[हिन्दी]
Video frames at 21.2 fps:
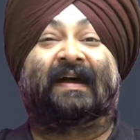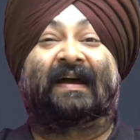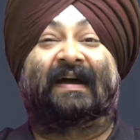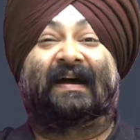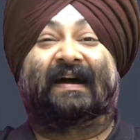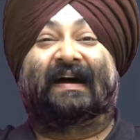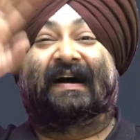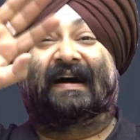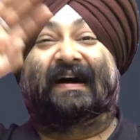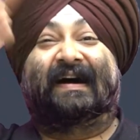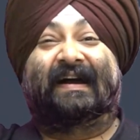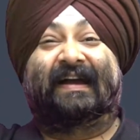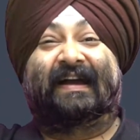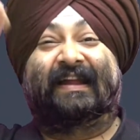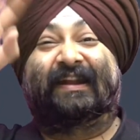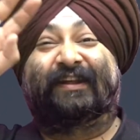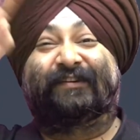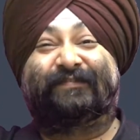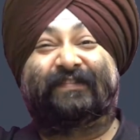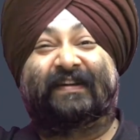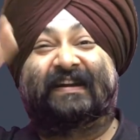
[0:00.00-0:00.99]

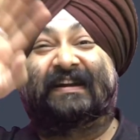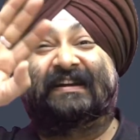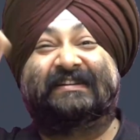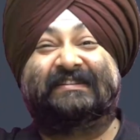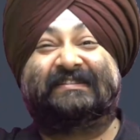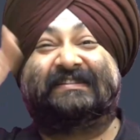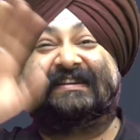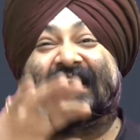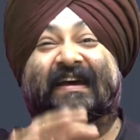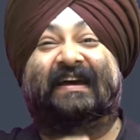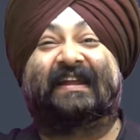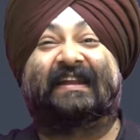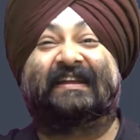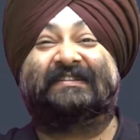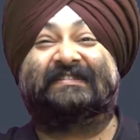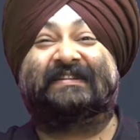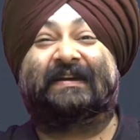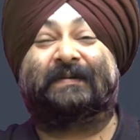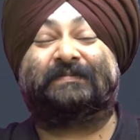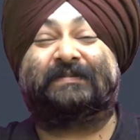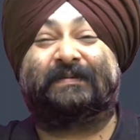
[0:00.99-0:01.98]
हेलो फ्रेंड्स क्या हाल है
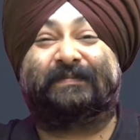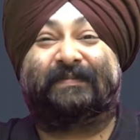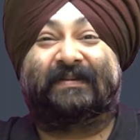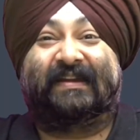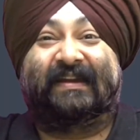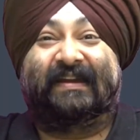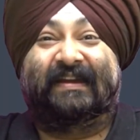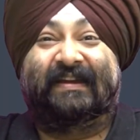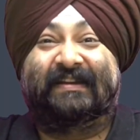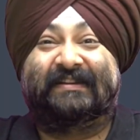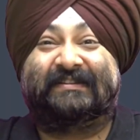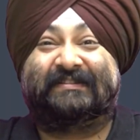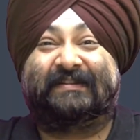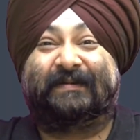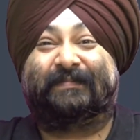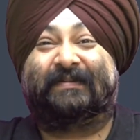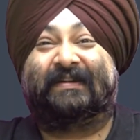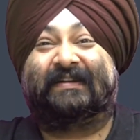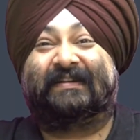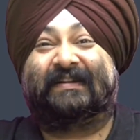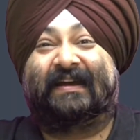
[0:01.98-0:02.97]
जी आप सभी के सब
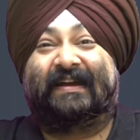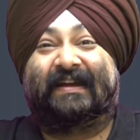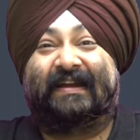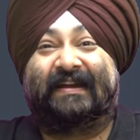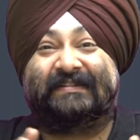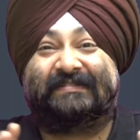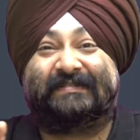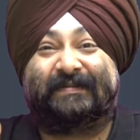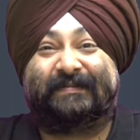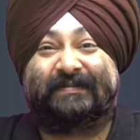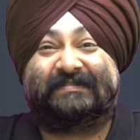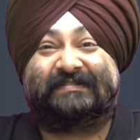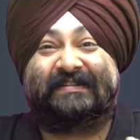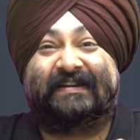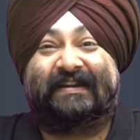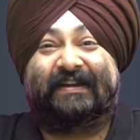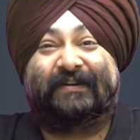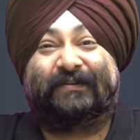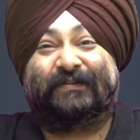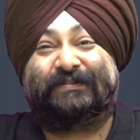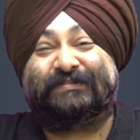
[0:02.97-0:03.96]
ठीक ठाक है सब अच्छे
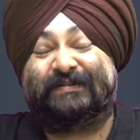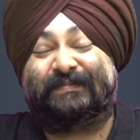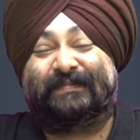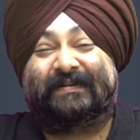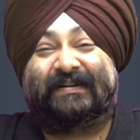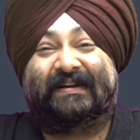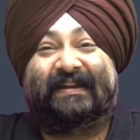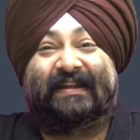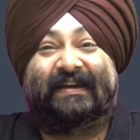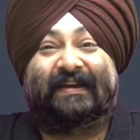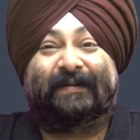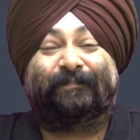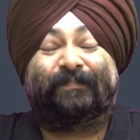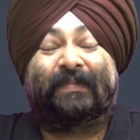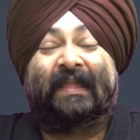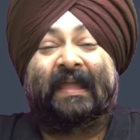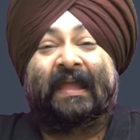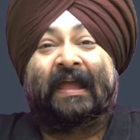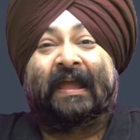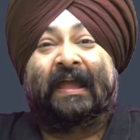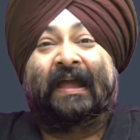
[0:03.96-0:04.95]
हैं कुशल मंगल हैं
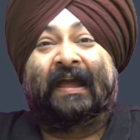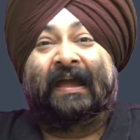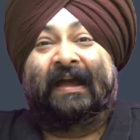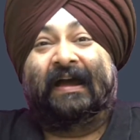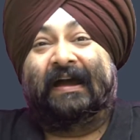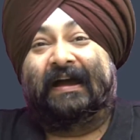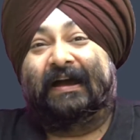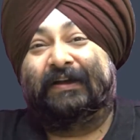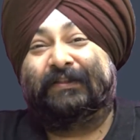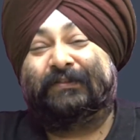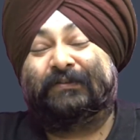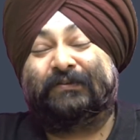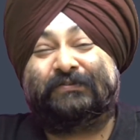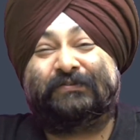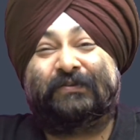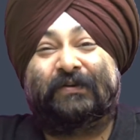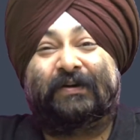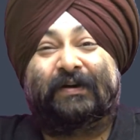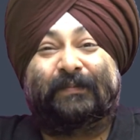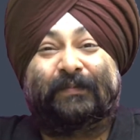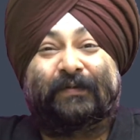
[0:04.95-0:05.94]

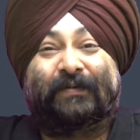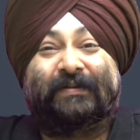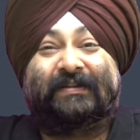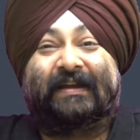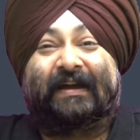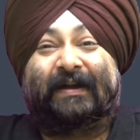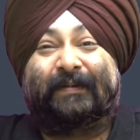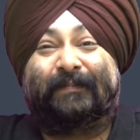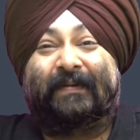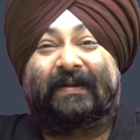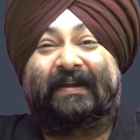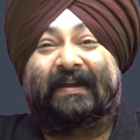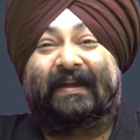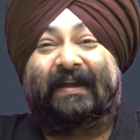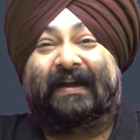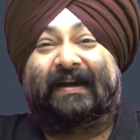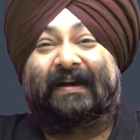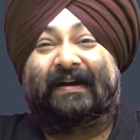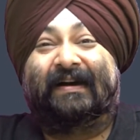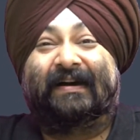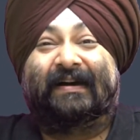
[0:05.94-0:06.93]
दोस्तों हम लोग यहाँ पे
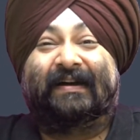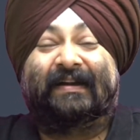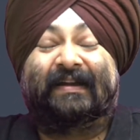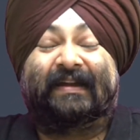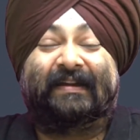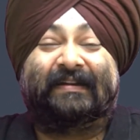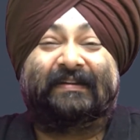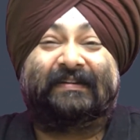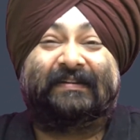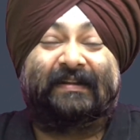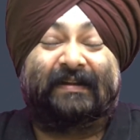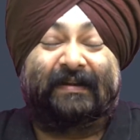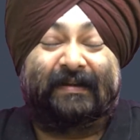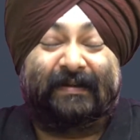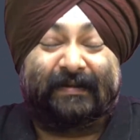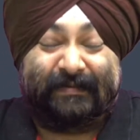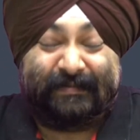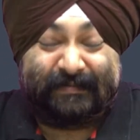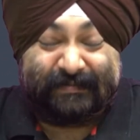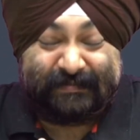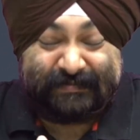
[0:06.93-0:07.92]

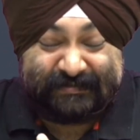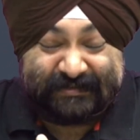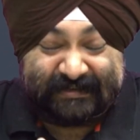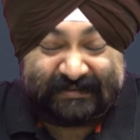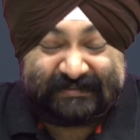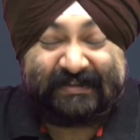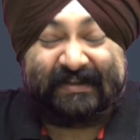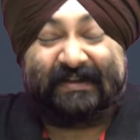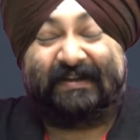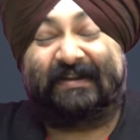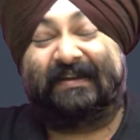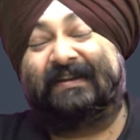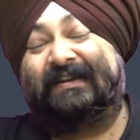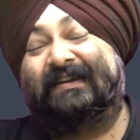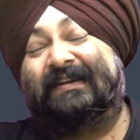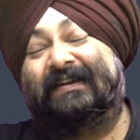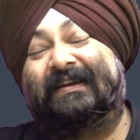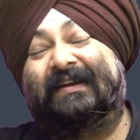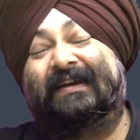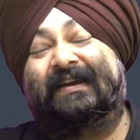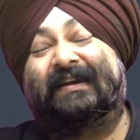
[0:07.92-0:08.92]
एक चर्चा कर
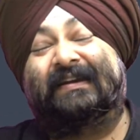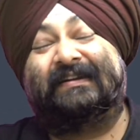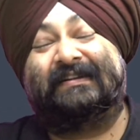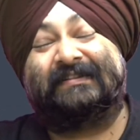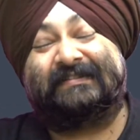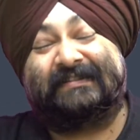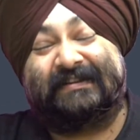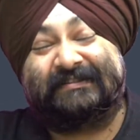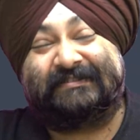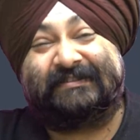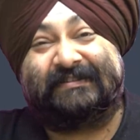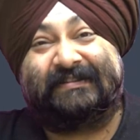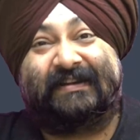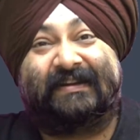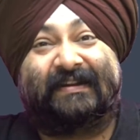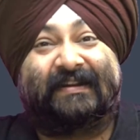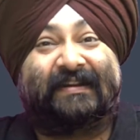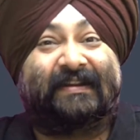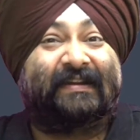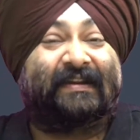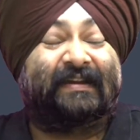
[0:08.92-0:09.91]
रहे हैं डिस्कशन कर
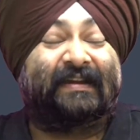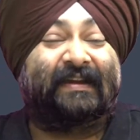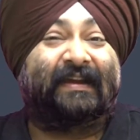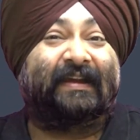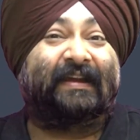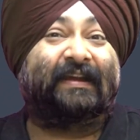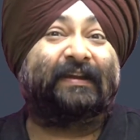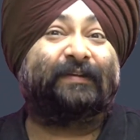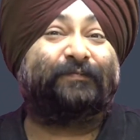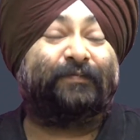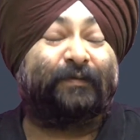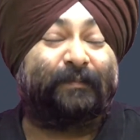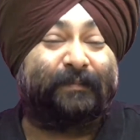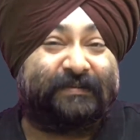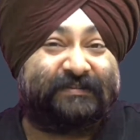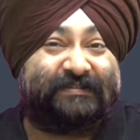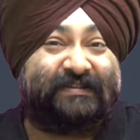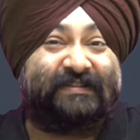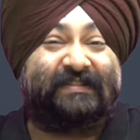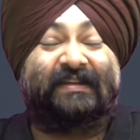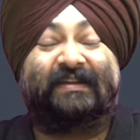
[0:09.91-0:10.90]
रहे हैं
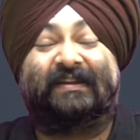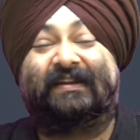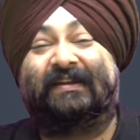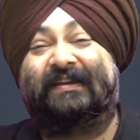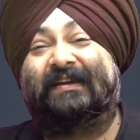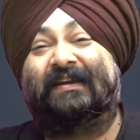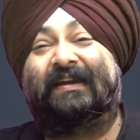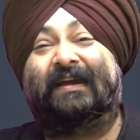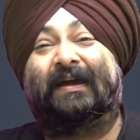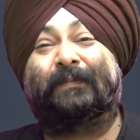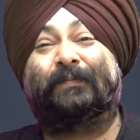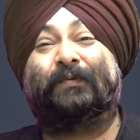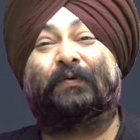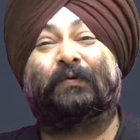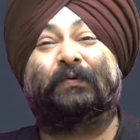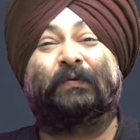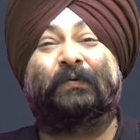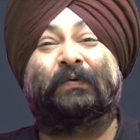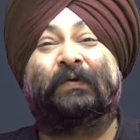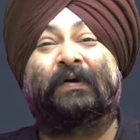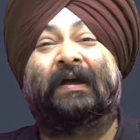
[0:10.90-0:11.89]
इन्फॉर्मेशन दे रहे हैं आपको
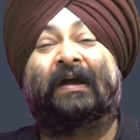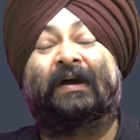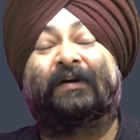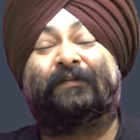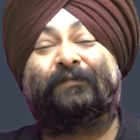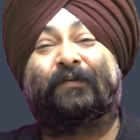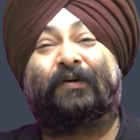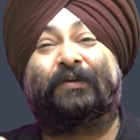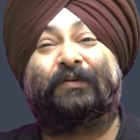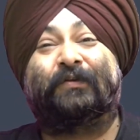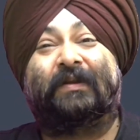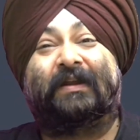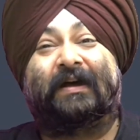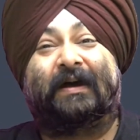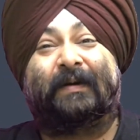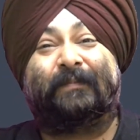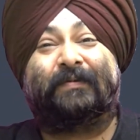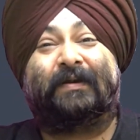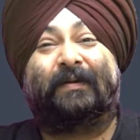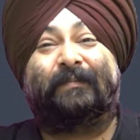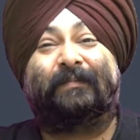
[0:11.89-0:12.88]
फॉर योर
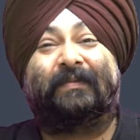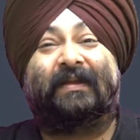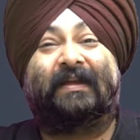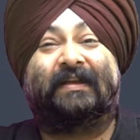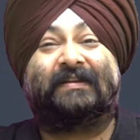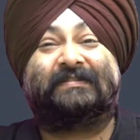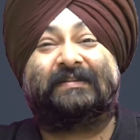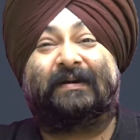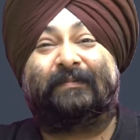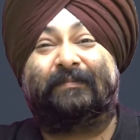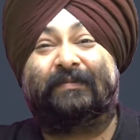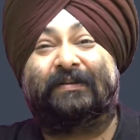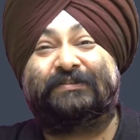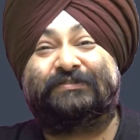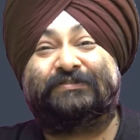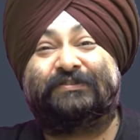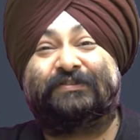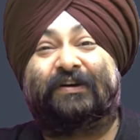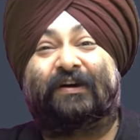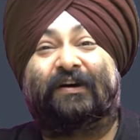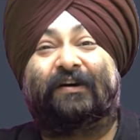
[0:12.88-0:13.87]
अपकमिंग
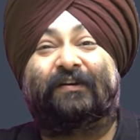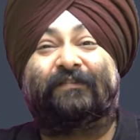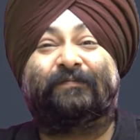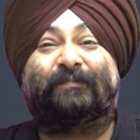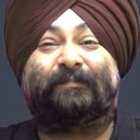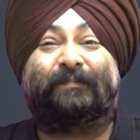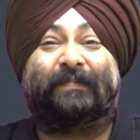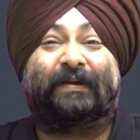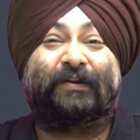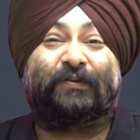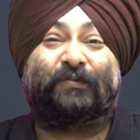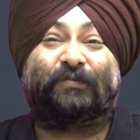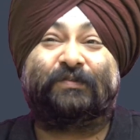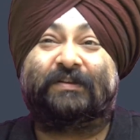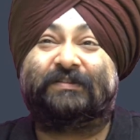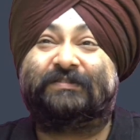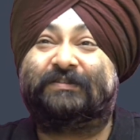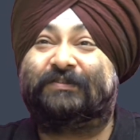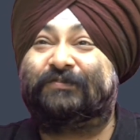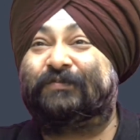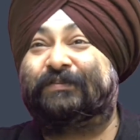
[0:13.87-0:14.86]
एग्जामिनेशन ऑफ मे
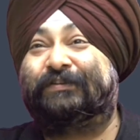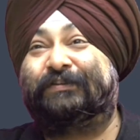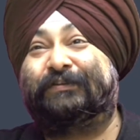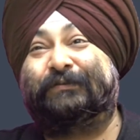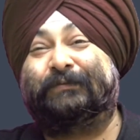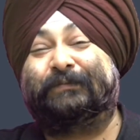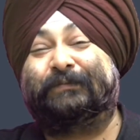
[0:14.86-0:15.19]
2022